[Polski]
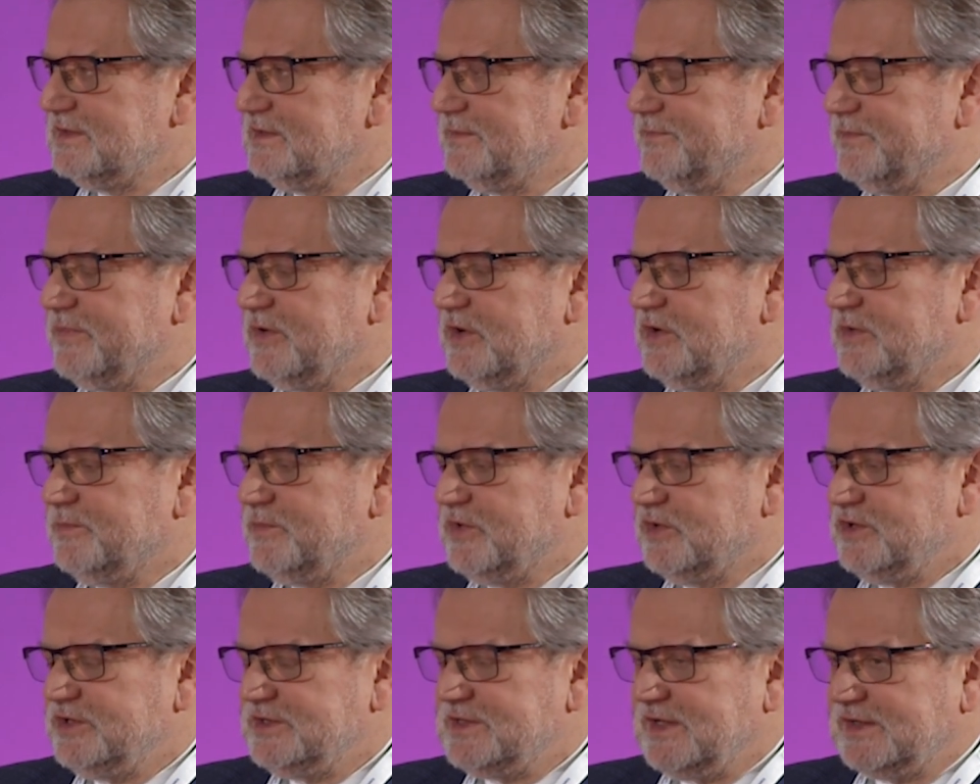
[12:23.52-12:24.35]
po, po,
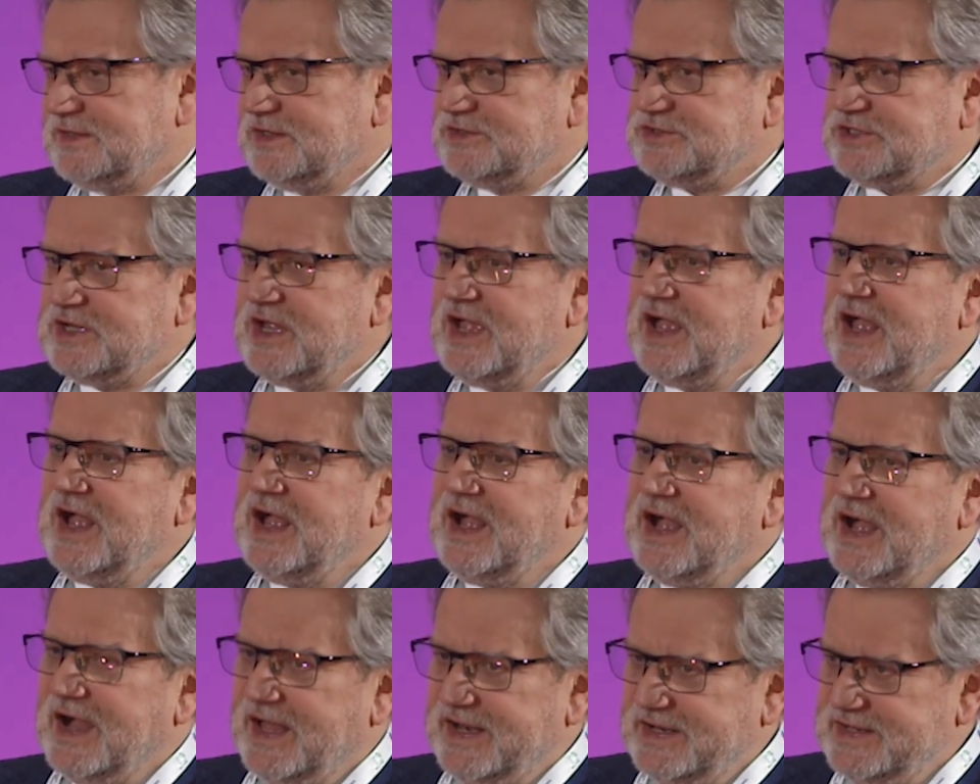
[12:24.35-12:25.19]
internecie.
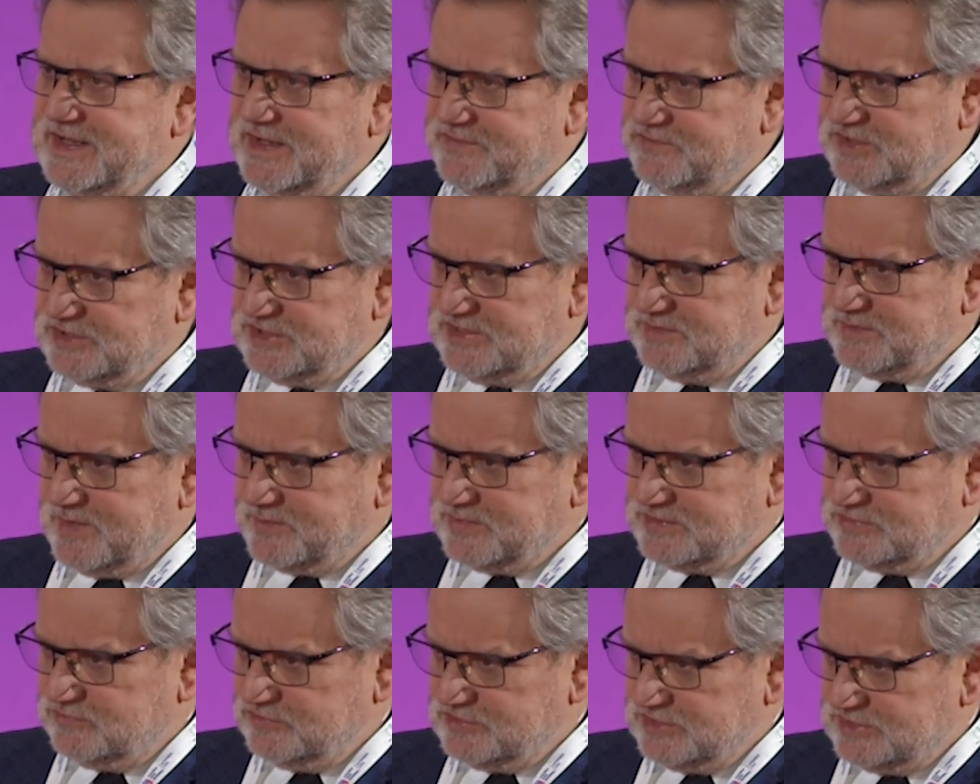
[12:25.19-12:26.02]
Ale ja właśnie mam
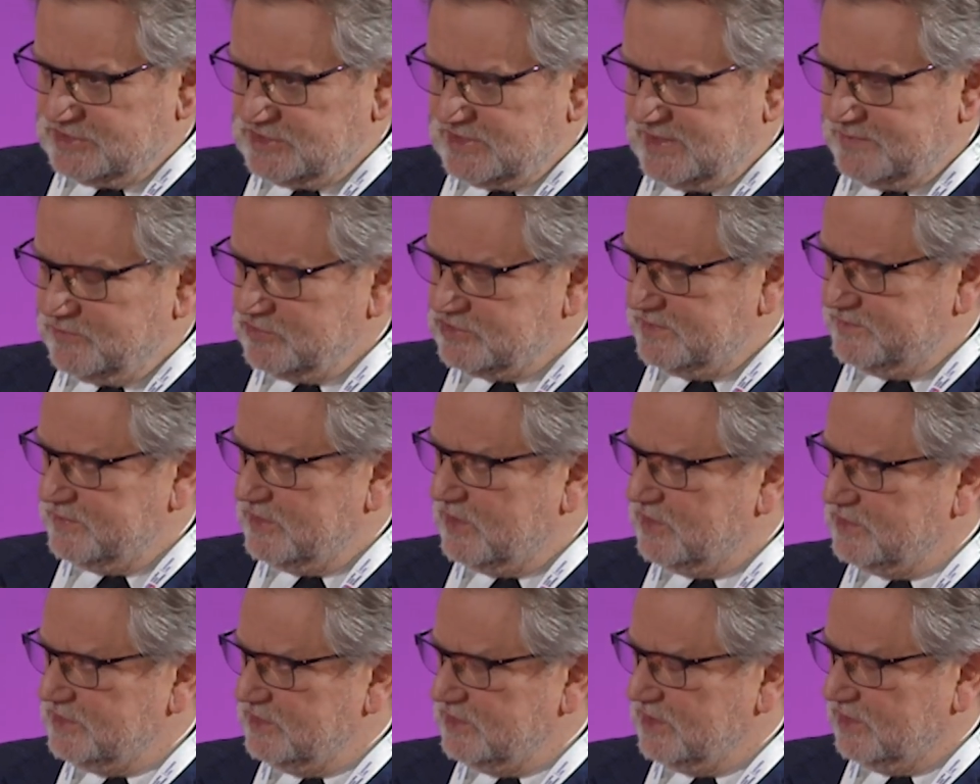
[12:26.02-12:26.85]
służyć temu, żeby
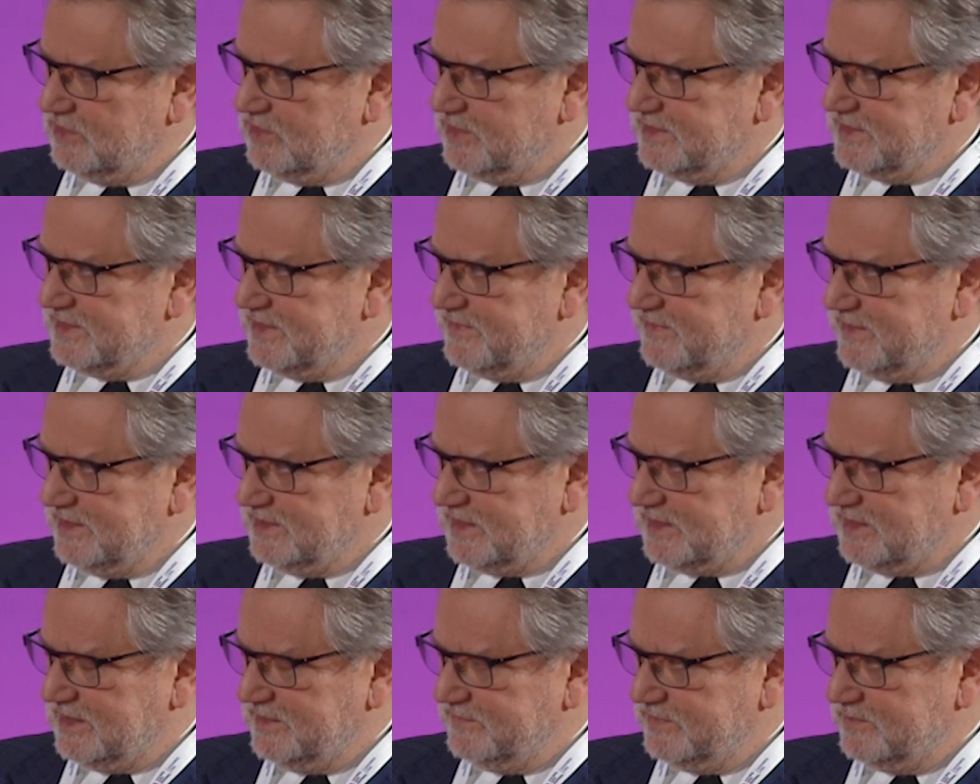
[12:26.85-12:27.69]
oni dokonywali
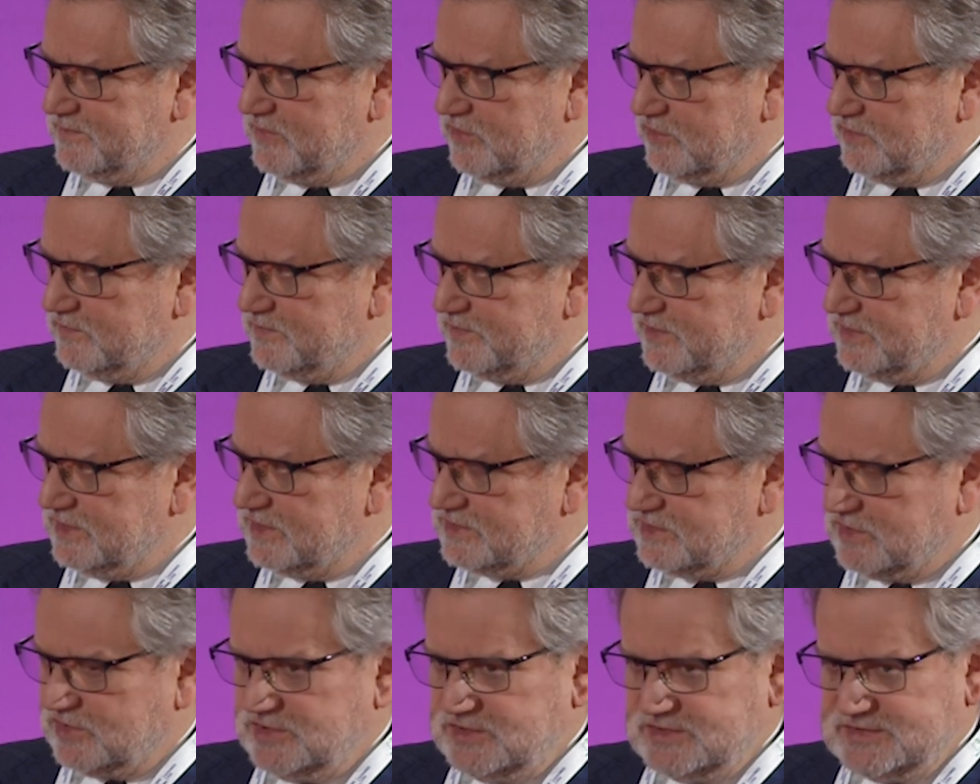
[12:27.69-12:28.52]
takich wyborów, ponieważ
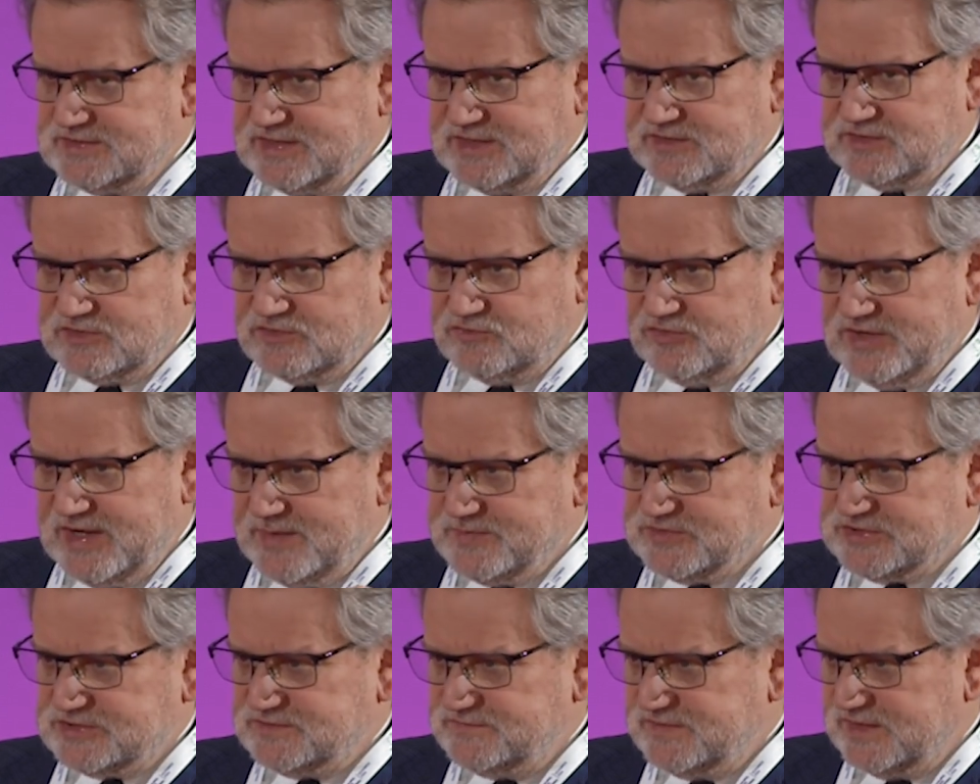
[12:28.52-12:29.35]
oni znajdą
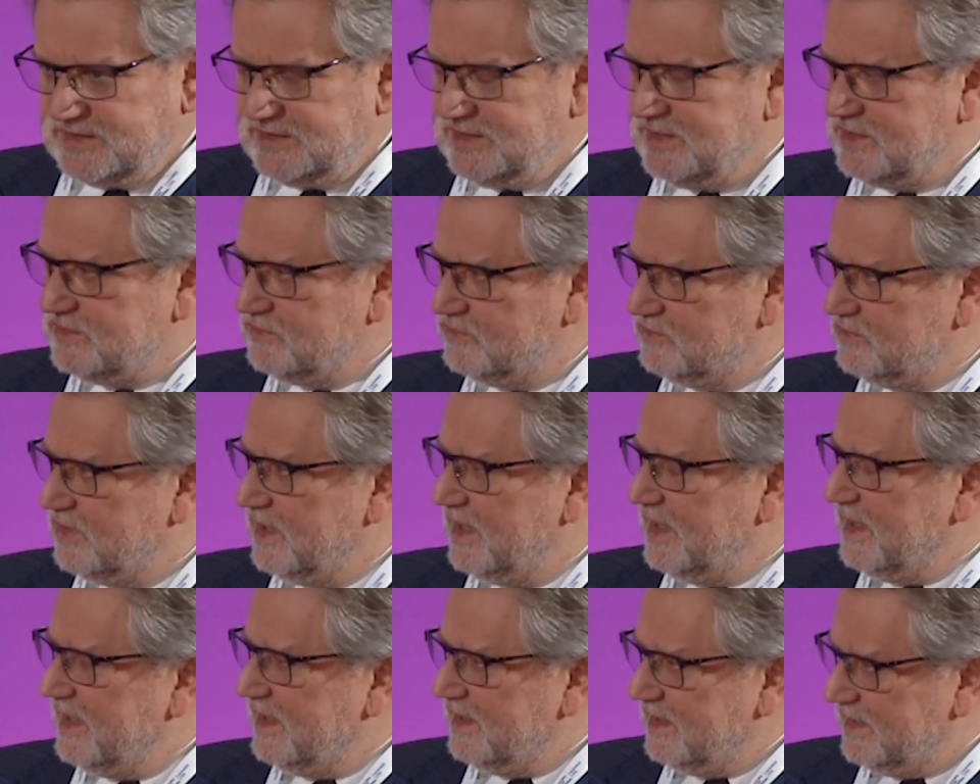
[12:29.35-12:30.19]
lepszy wehikuł
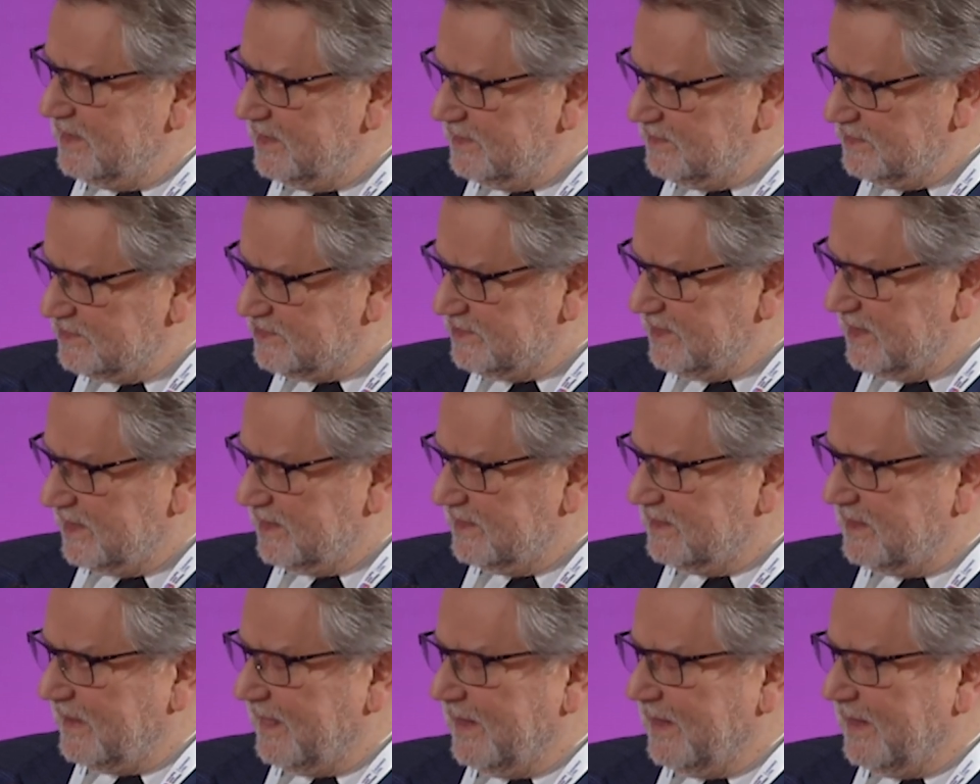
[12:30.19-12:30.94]
niż ja.